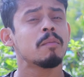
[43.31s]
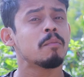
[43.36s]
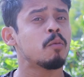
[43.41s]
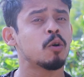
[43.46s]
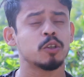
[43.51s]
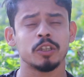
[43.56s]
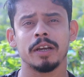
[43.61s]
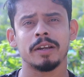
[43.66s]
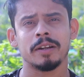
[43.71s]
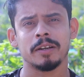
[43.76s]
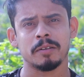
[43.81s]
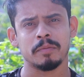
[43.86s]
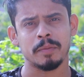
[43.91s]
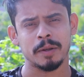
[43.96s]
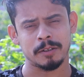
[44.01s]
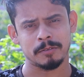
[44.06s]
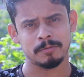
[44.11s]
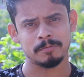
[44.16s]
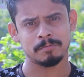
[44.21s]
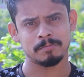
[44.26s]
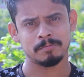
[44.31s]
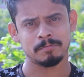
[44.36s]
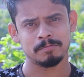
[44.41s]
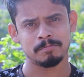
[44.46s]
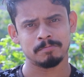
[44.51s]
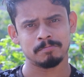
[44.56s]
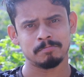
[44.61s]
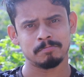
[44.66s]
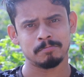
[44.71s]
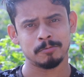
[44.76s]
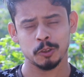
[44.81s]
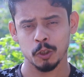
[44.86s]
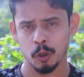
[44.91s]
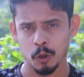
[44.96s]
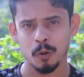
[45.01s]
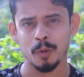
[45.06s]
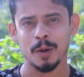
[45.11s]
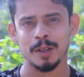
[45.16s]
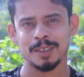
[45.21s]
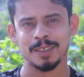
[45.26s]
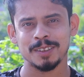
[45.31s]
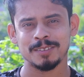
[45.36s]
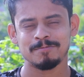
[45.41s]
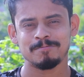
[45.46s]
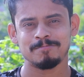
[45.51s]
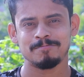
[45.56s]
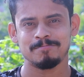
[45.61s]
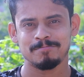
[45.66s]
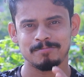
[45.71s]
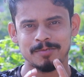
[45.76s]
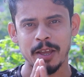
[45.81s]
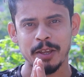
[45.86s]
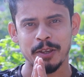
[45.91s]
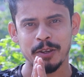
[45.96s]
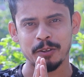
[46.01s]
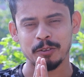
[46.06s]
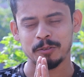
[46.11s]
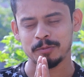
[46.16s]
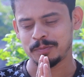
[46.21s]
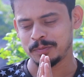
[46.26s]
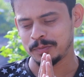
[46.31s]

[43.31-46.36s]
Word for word: বজায় রাখবেন ধন্যবাদ থ্যাংক ইউ